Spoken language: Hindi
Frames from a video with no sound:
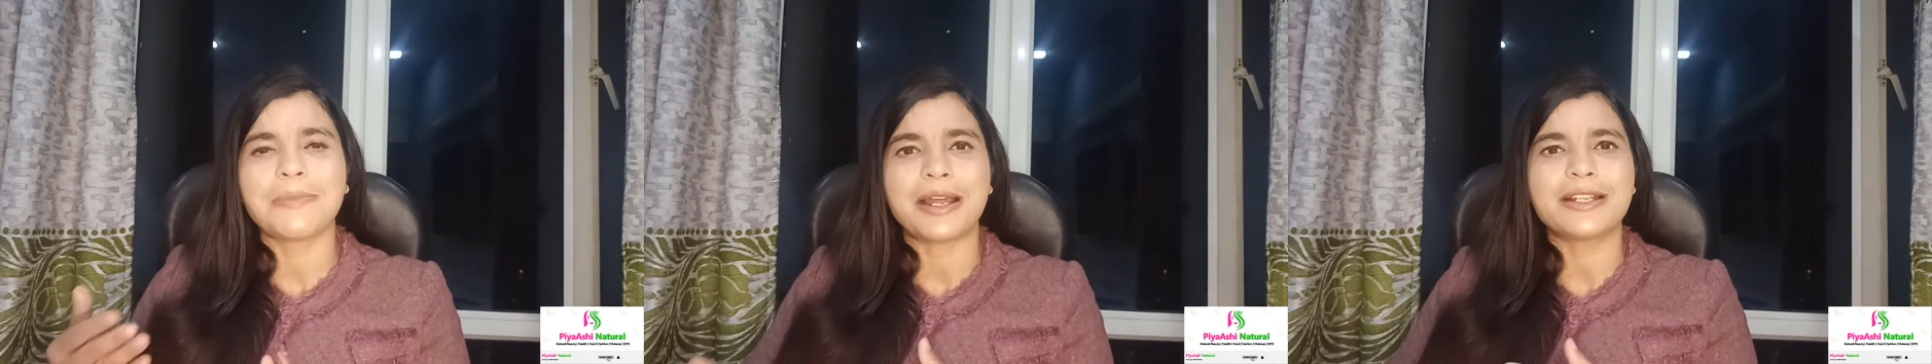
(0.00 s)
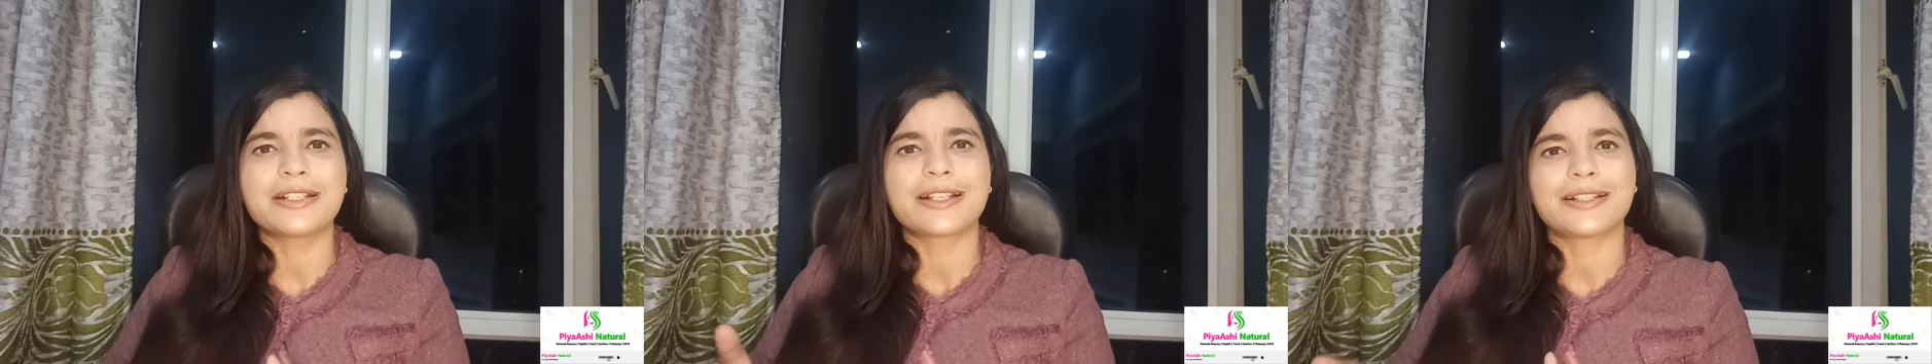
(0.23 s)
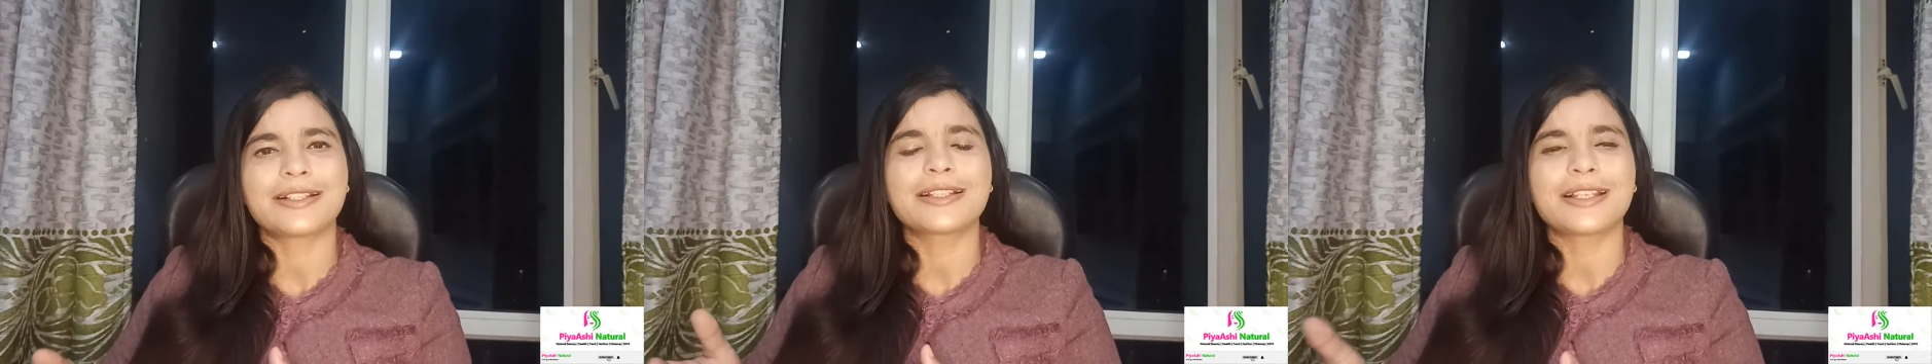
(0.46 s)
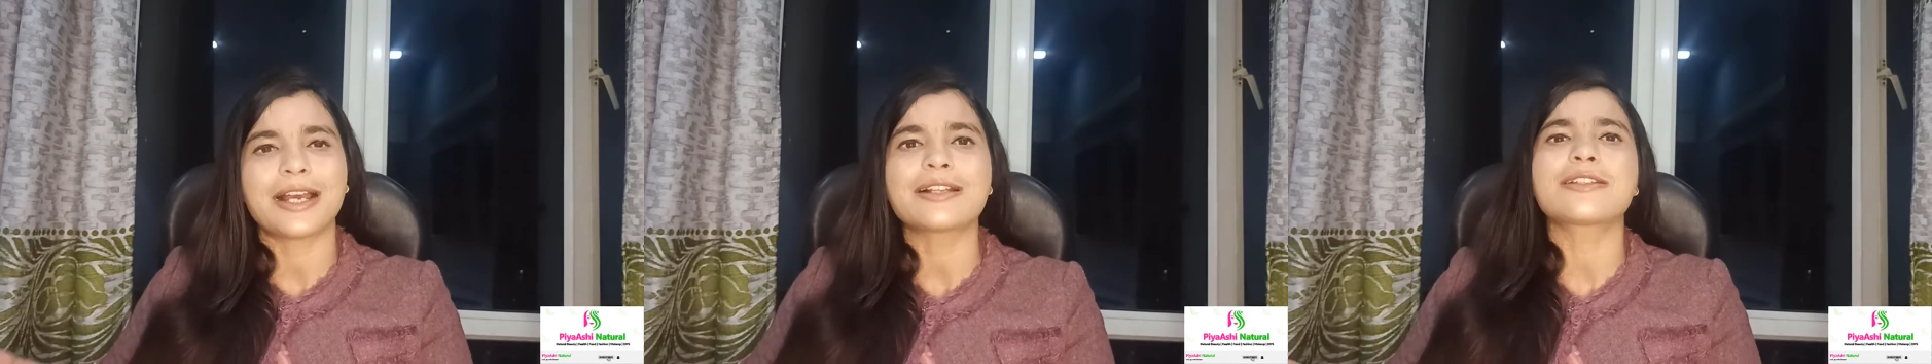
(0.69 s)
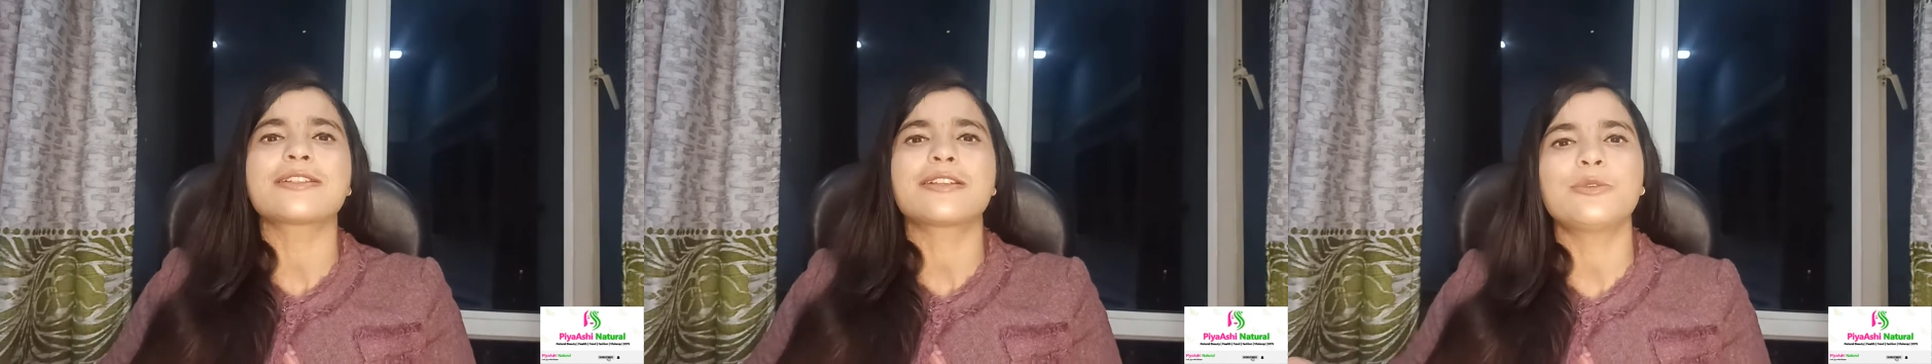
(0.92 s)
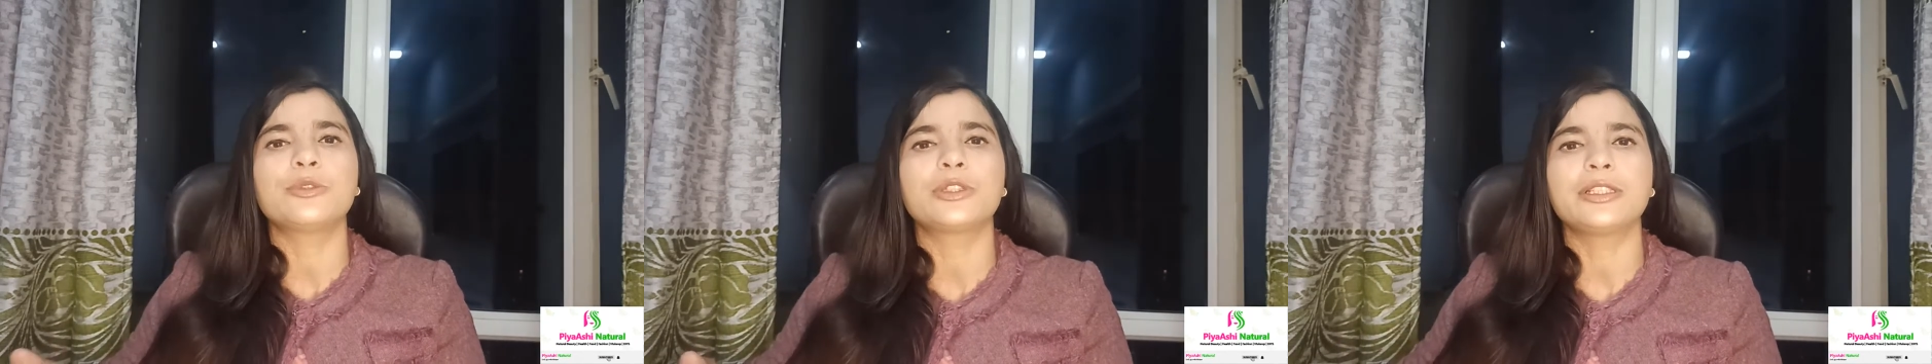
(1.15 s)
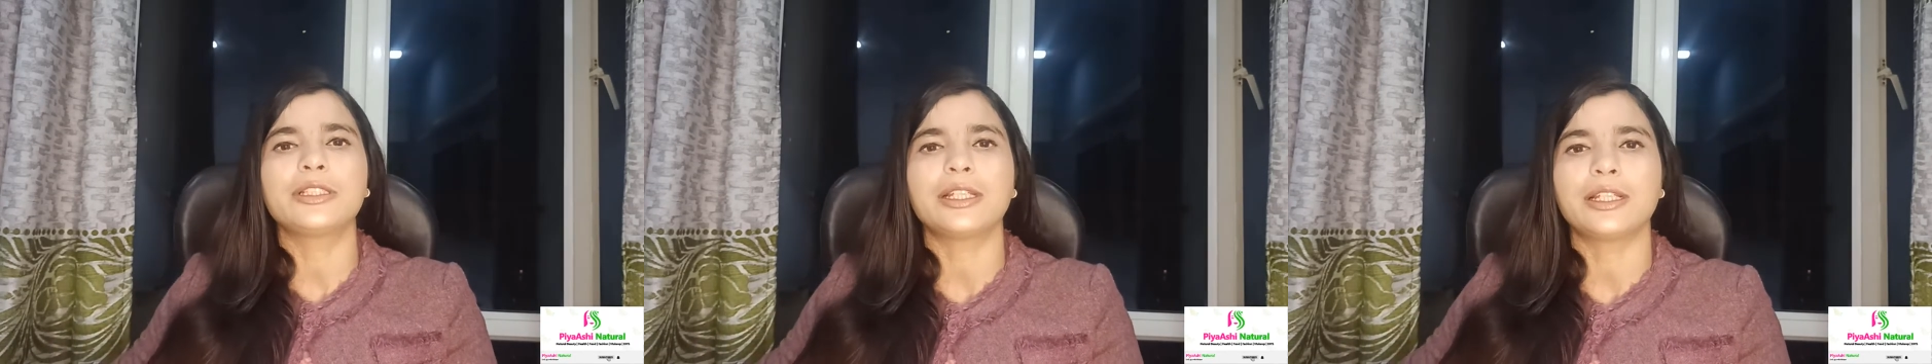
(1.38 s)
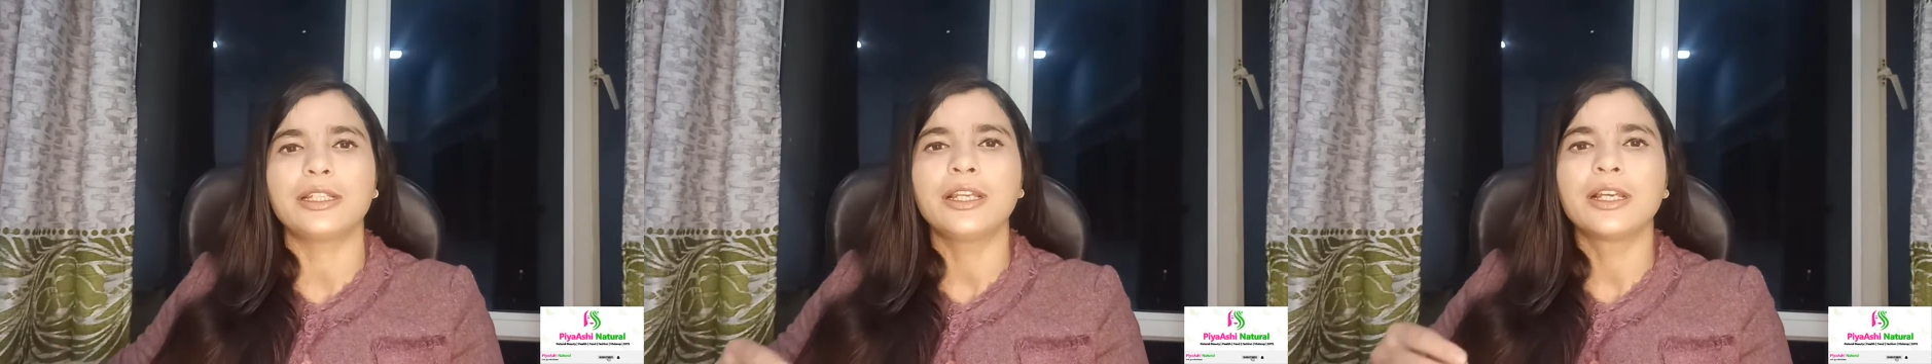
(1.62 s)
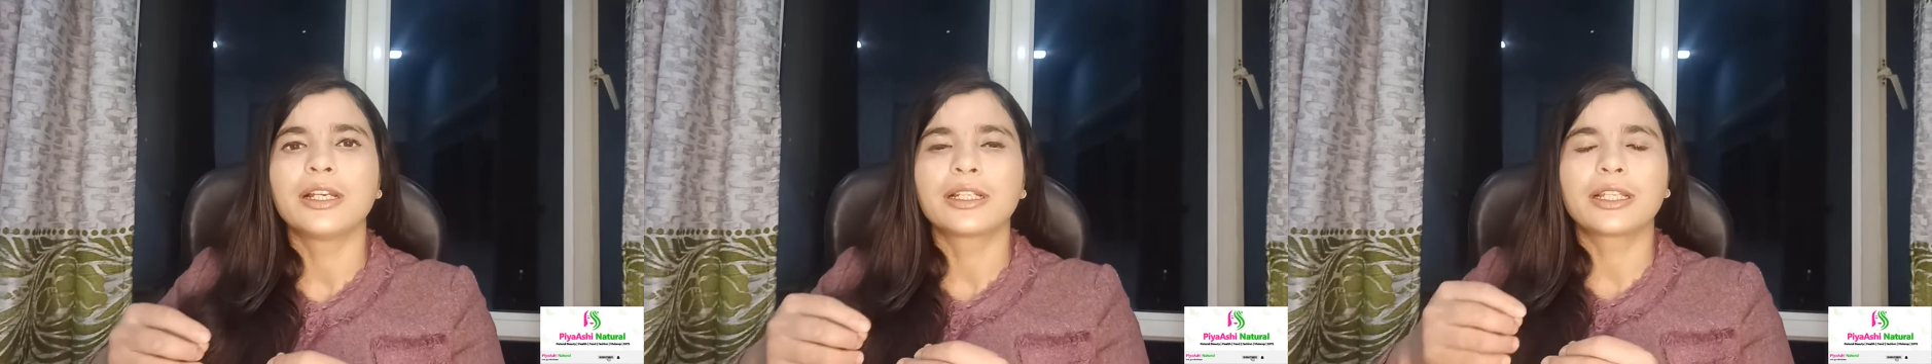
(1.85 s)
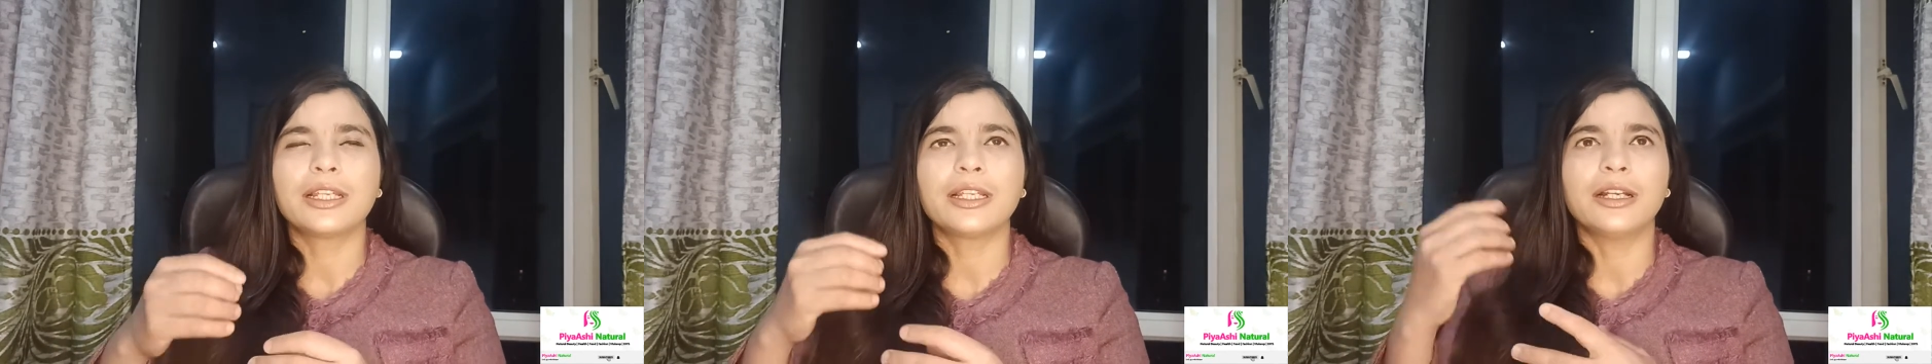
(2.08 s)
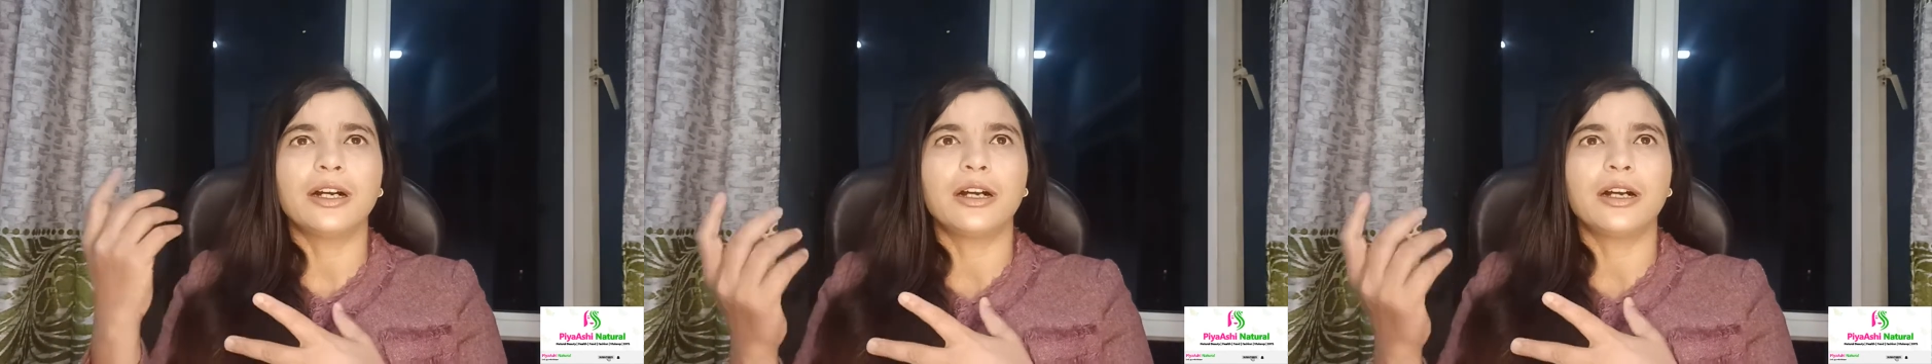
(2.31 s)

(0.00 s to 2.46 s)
मालिश से ऐसी क्या चीजें होती हैं कि